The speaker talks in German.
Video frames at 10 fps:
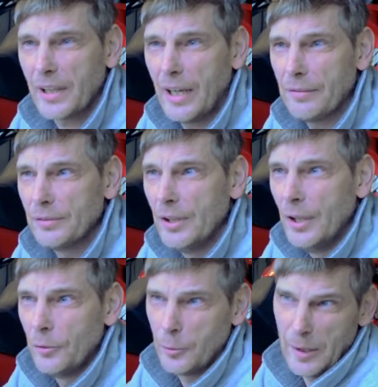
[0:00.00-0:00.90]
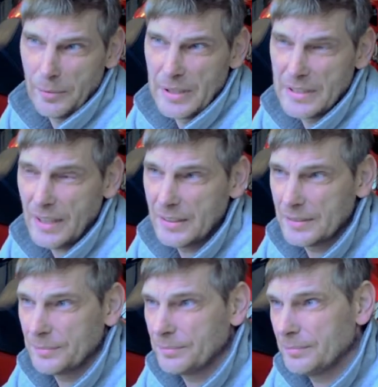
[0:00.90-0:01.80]
Reifen, weil wie gesagt,
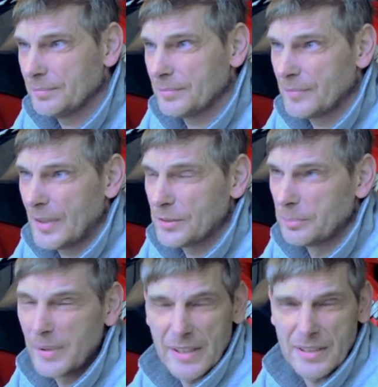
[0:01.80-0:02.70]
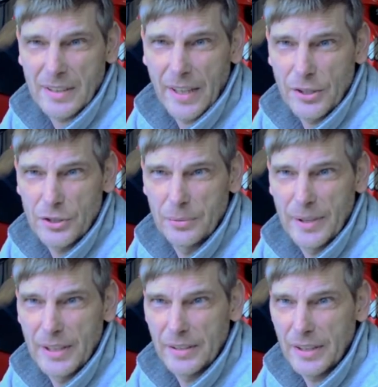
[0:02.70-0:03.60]
also mir ist es eigentlich zu
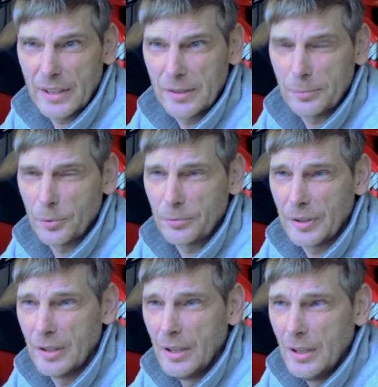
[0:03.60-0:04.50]
wenig Negativprofil